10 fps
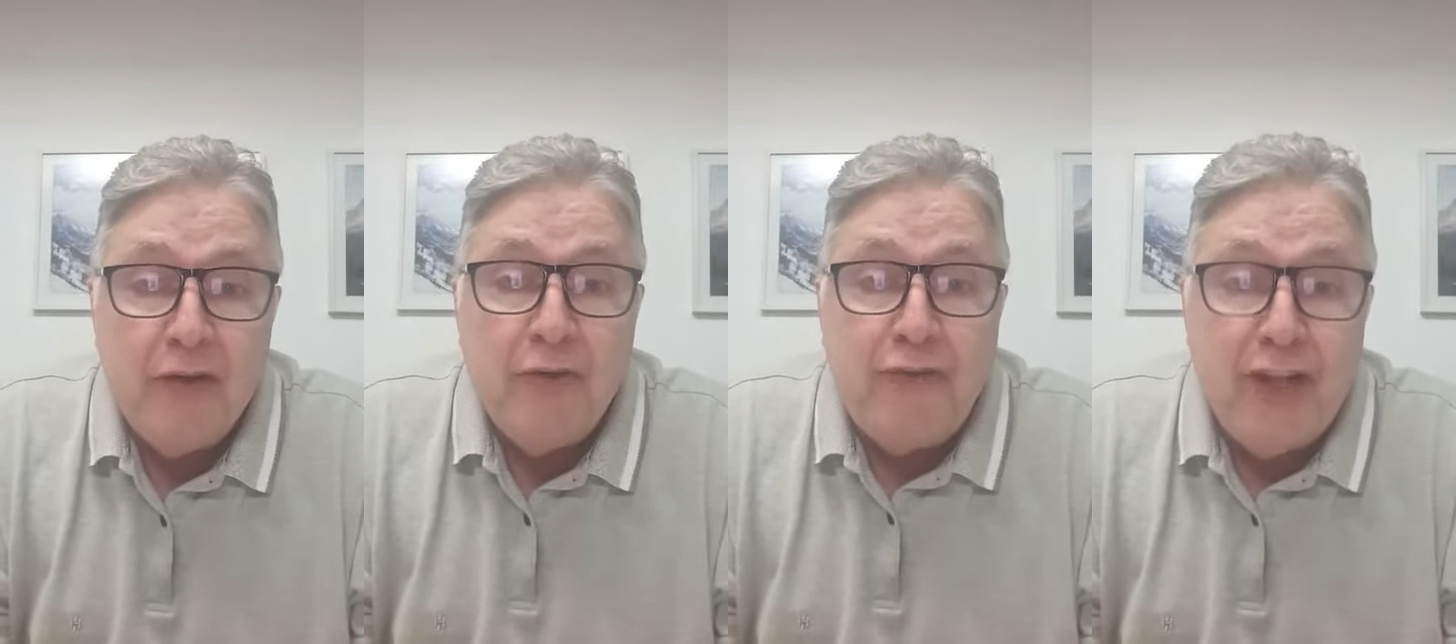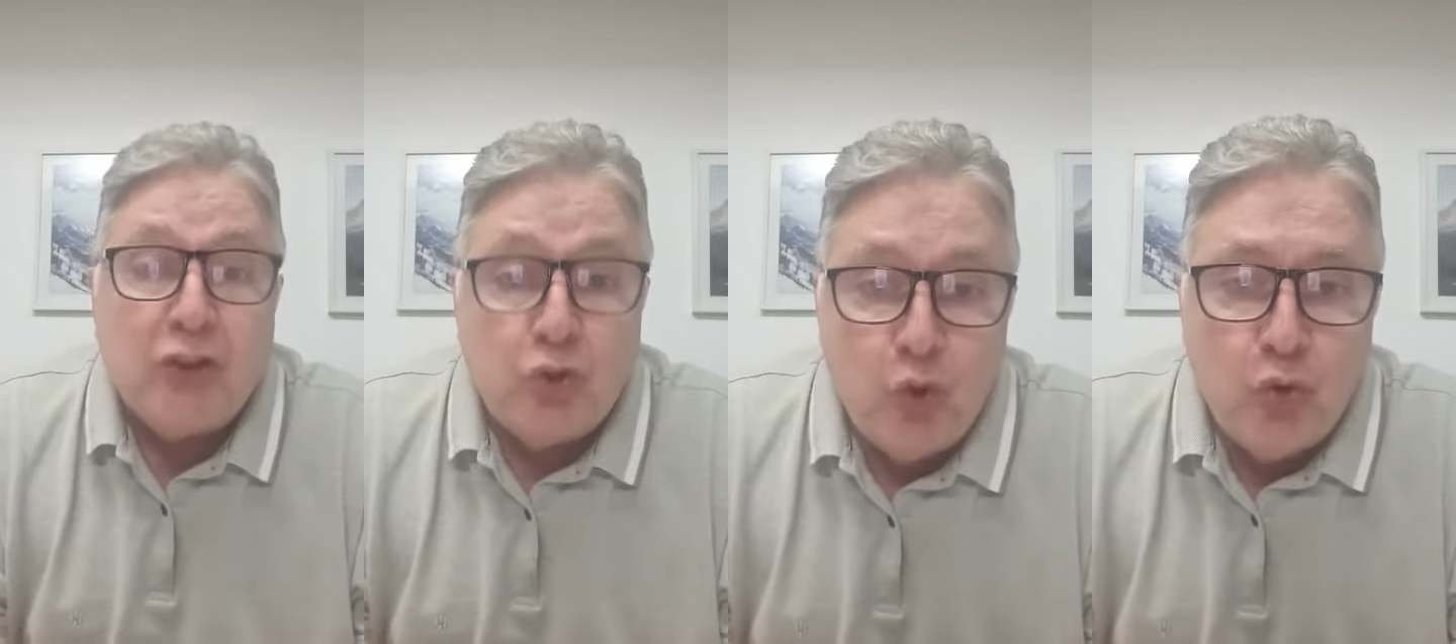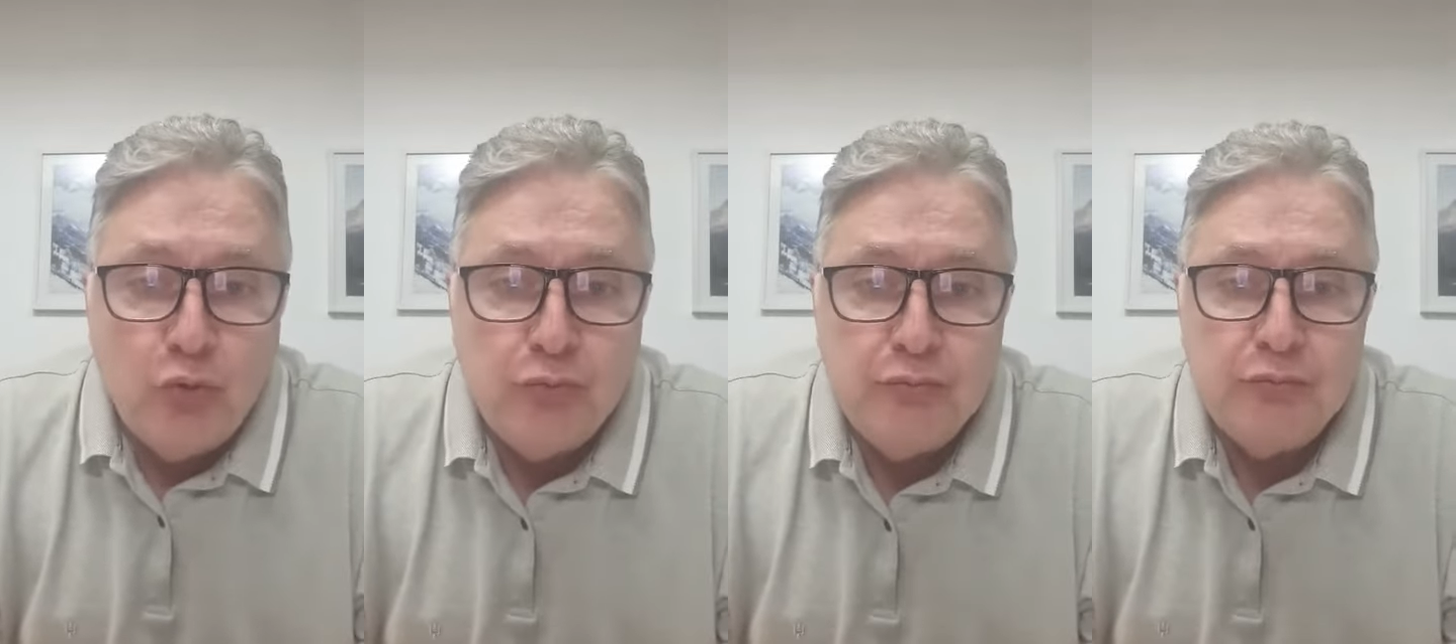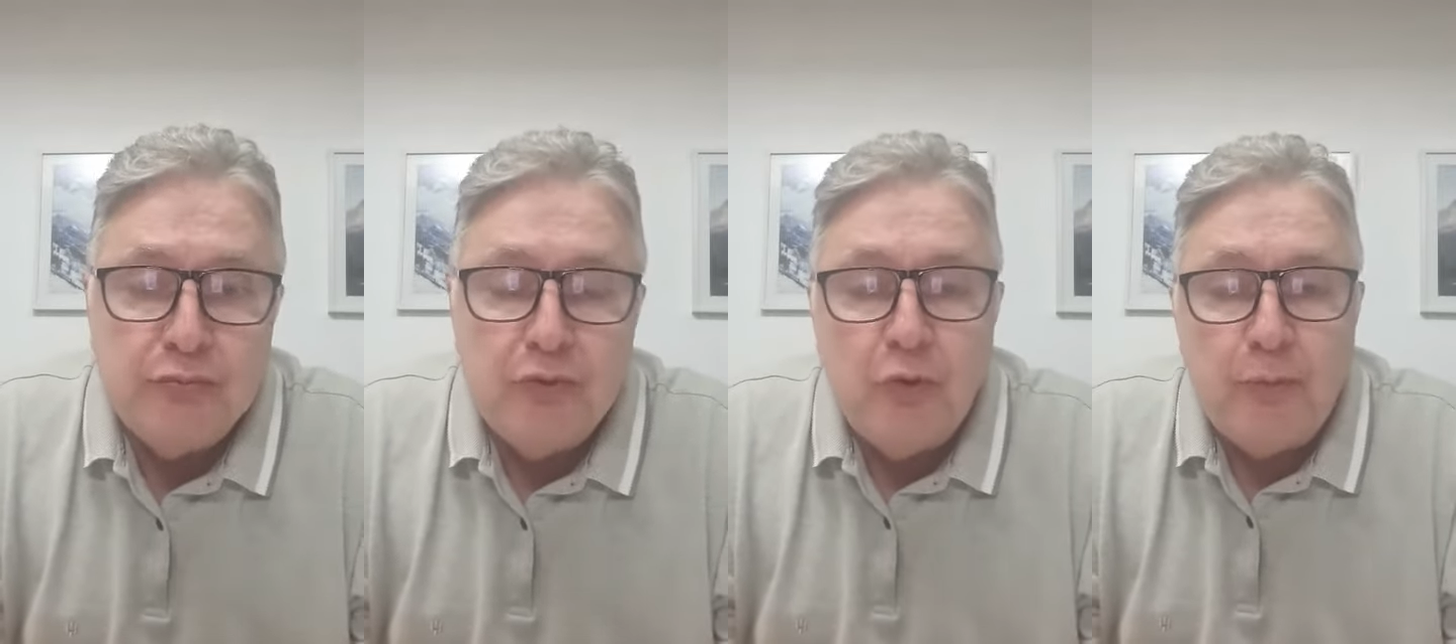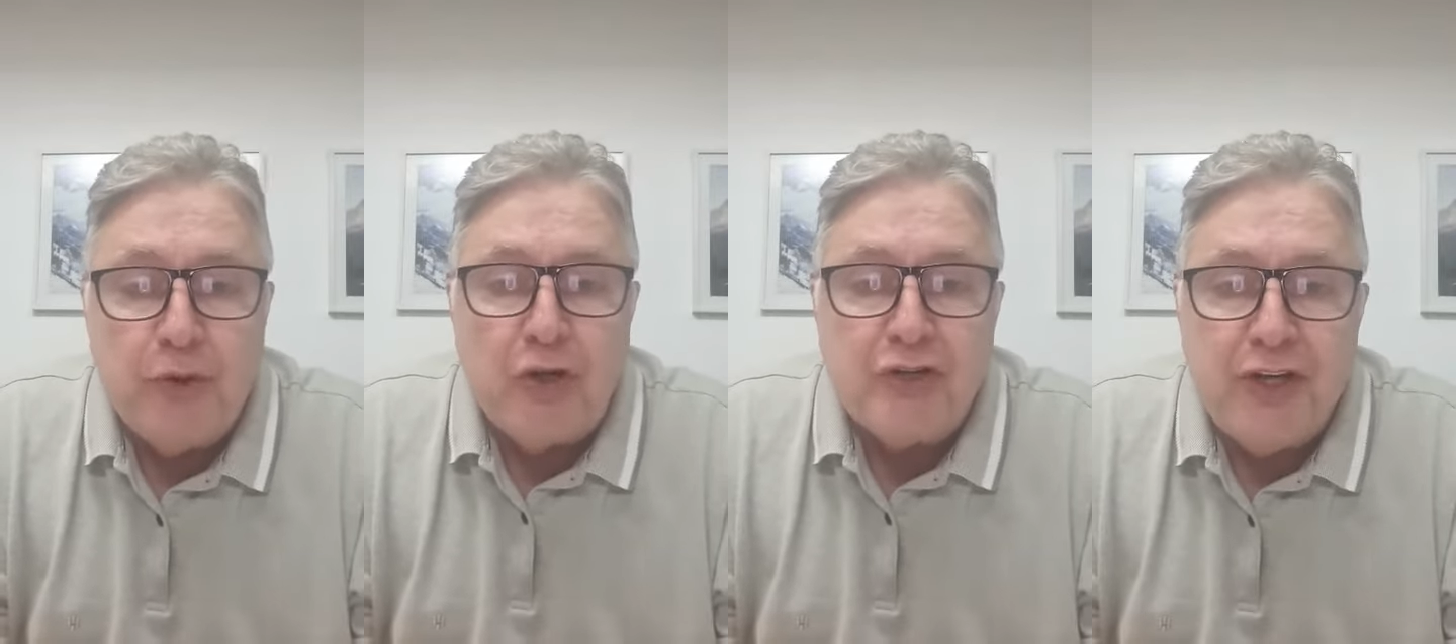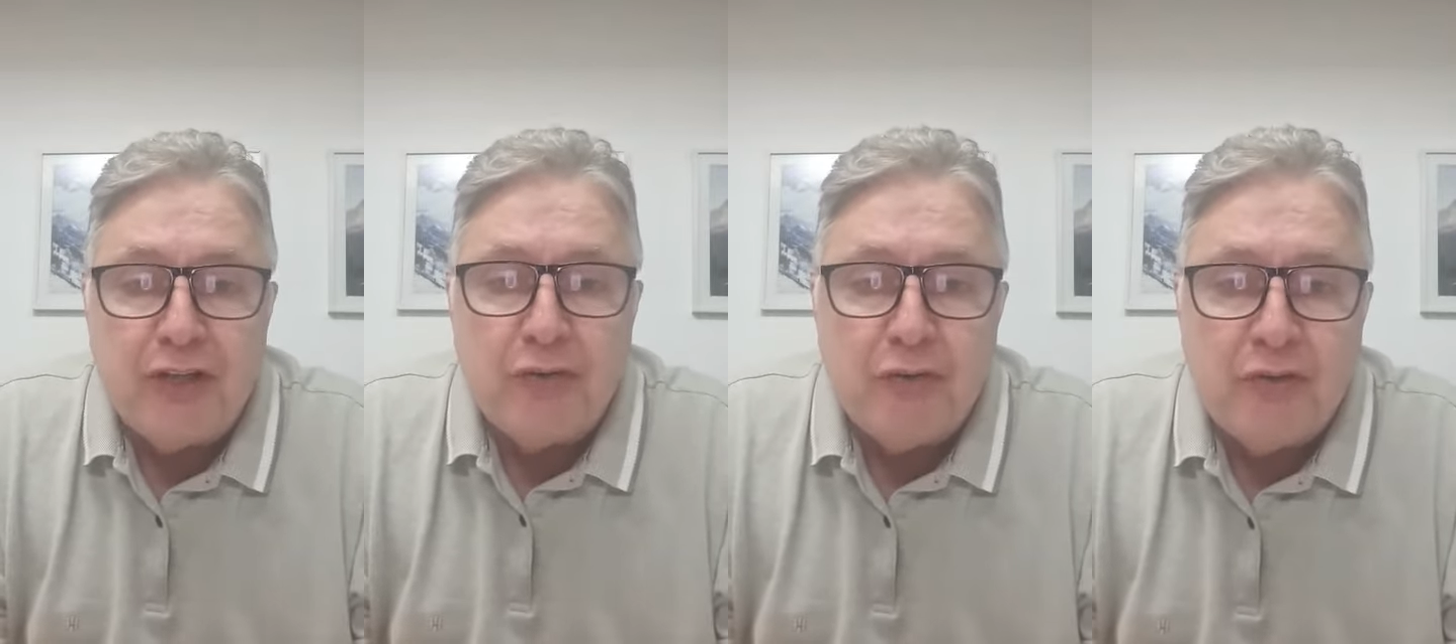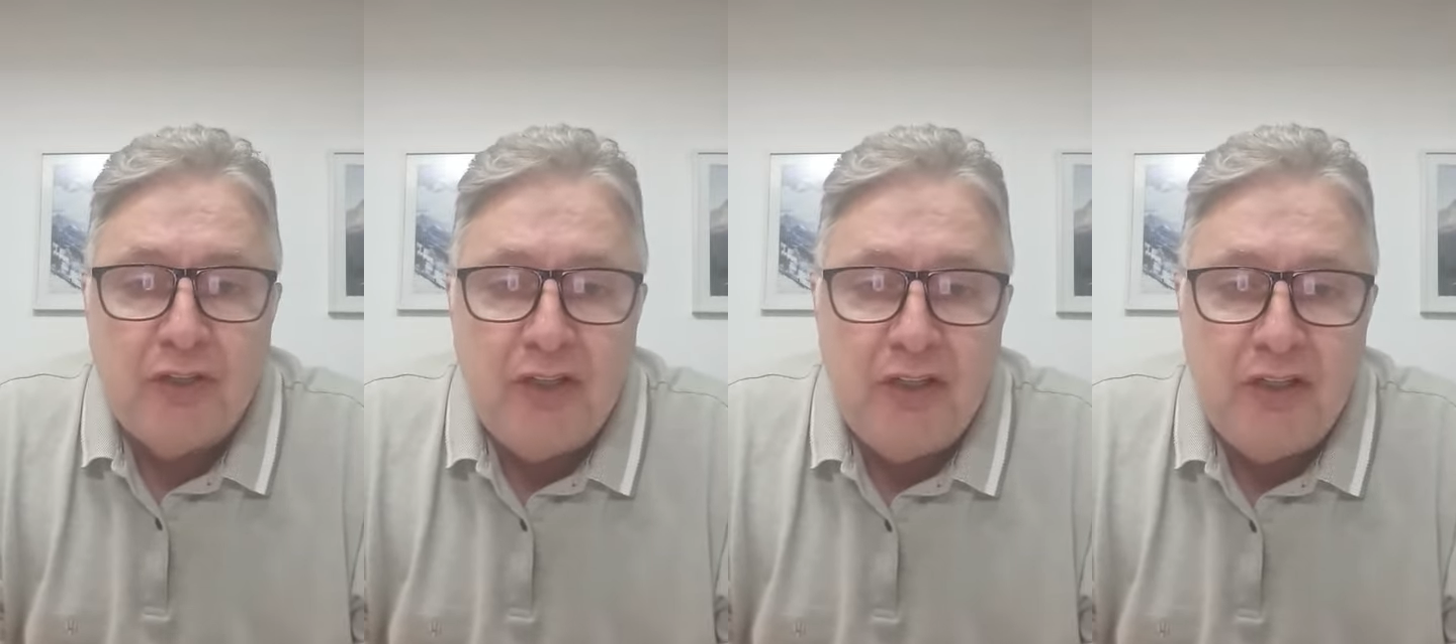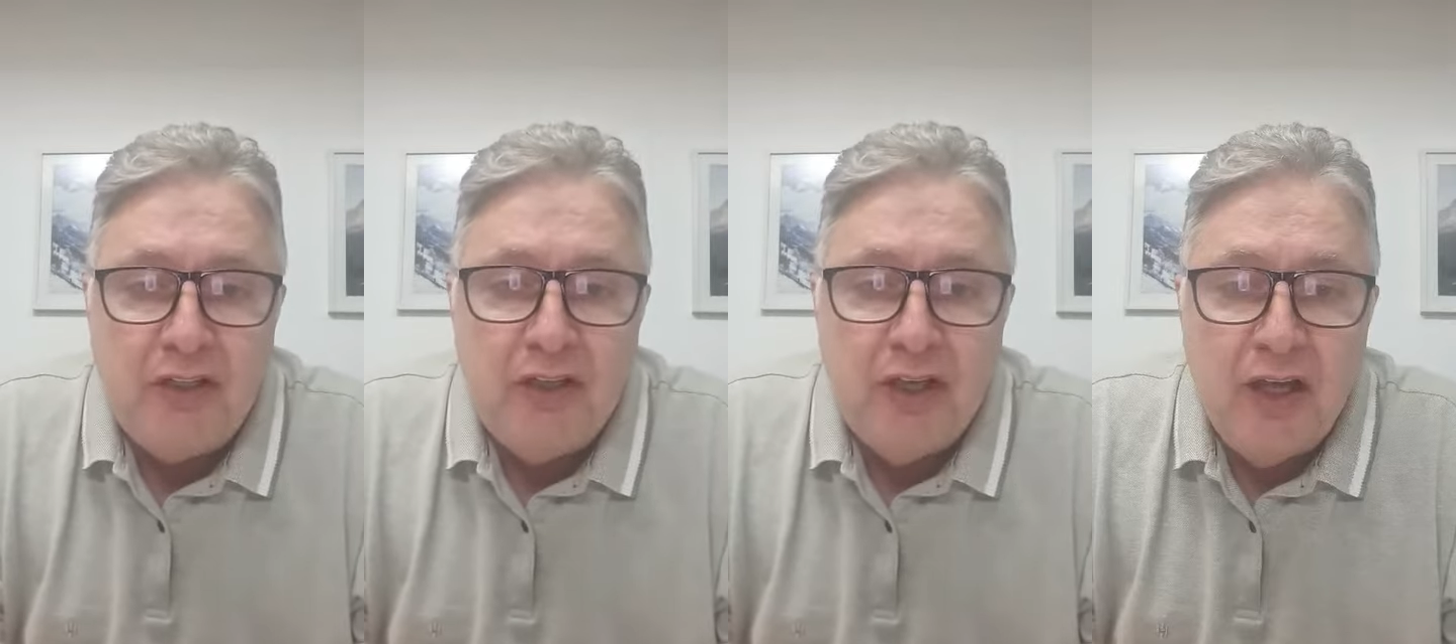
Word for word: vetou o projeto que